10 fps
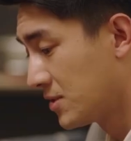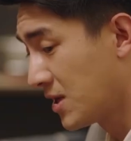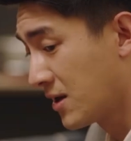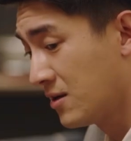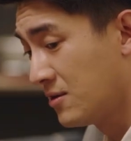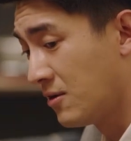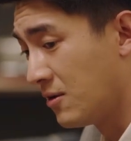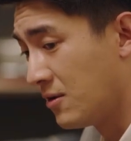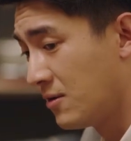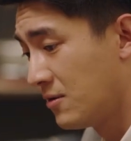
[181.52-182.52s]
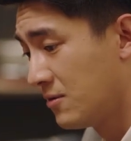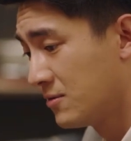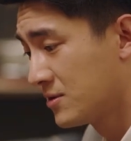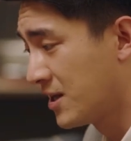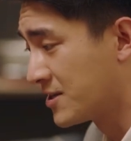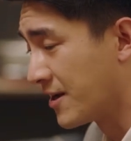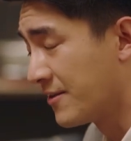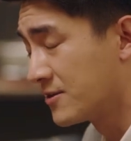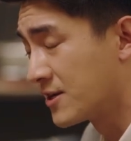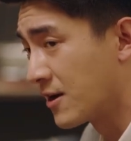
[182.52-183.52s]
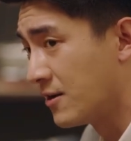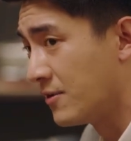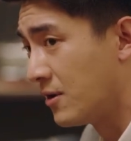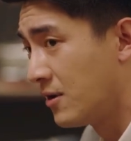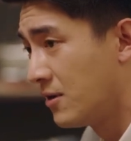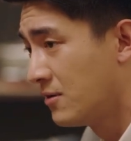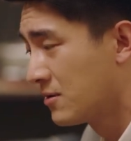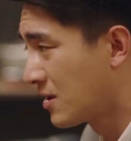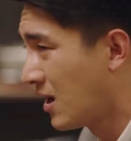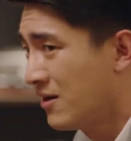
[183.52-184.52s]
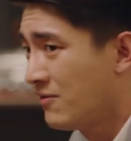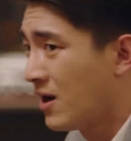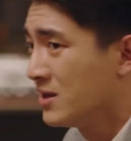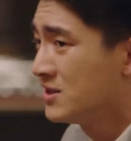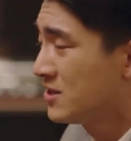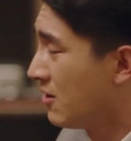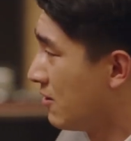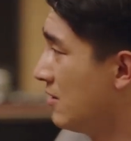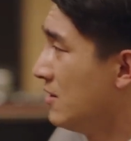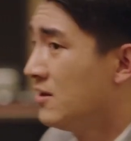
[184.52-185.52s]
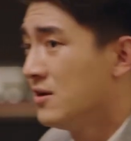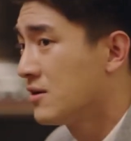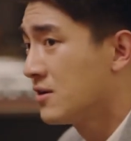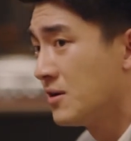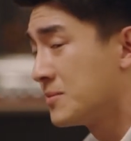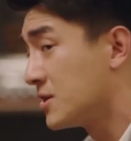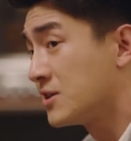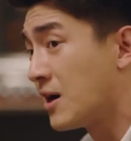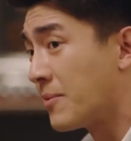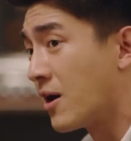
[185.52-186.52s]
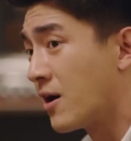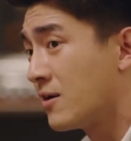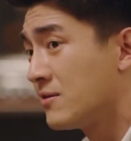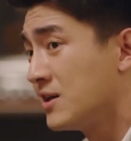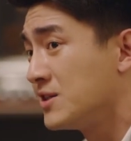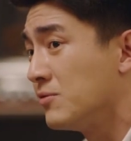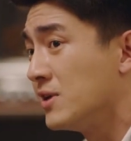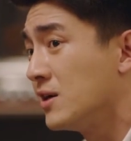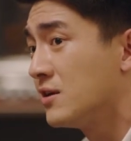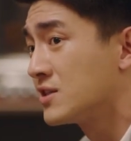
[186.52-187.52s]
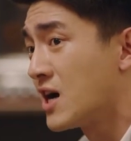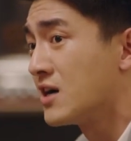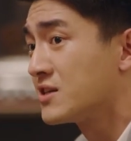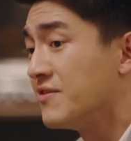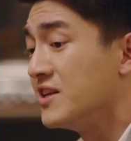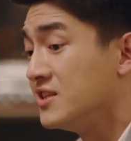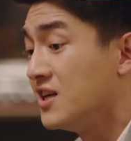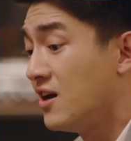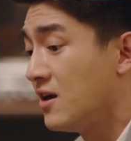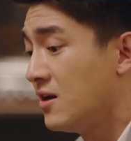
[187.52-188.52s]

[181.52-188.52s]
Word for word: 栽跟头，在谁那儿栽跟头？开玩笑，哥们儿这下盘那叫一个扎实稳健。